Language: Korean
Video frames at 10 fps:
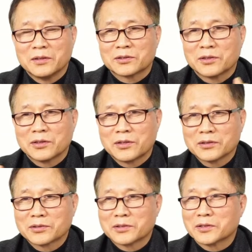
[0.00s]

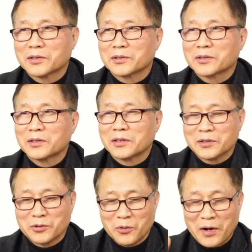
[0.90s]

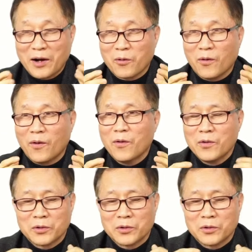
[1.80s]
서커스를 이용하고